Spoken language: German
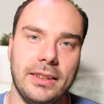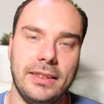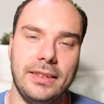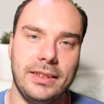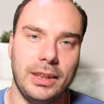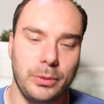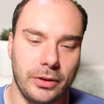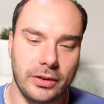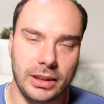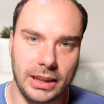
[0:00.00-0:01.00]
Das ist der
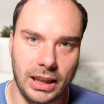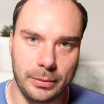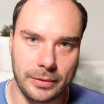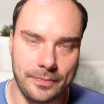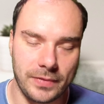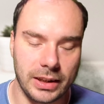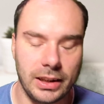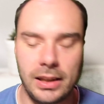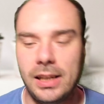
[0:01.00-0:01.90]
Luxus, den ich habe. Ja?